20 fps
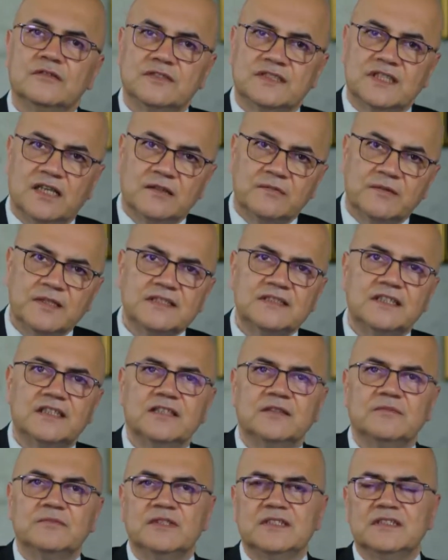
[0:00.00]
serbest
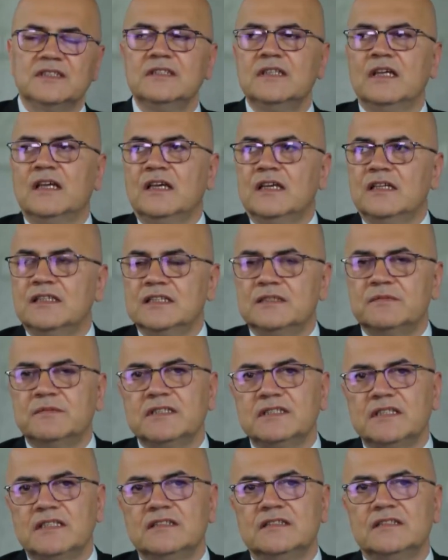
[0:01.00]
hekimlerin
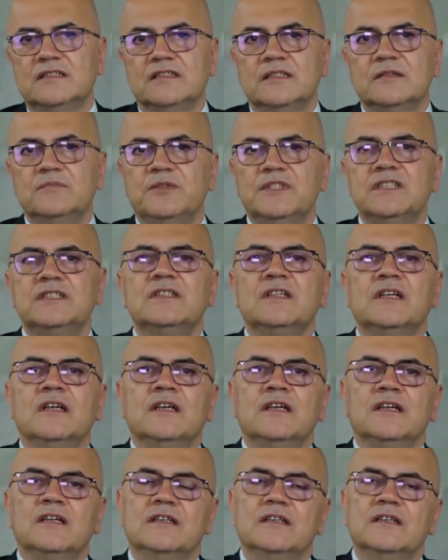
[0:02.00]
hizmet ettiği bir
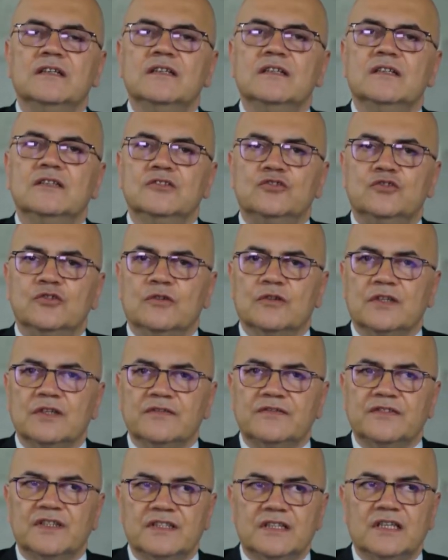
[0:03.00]
e,
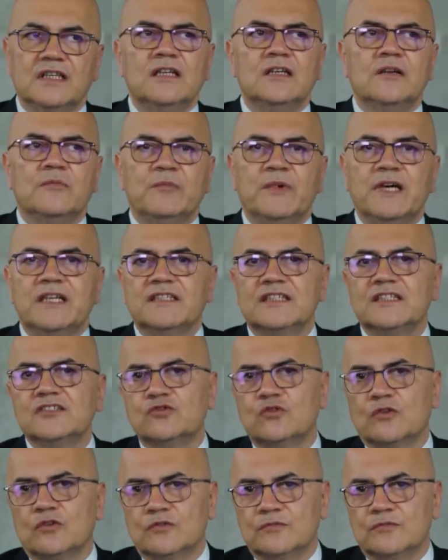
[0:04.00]
coğrafyada merkez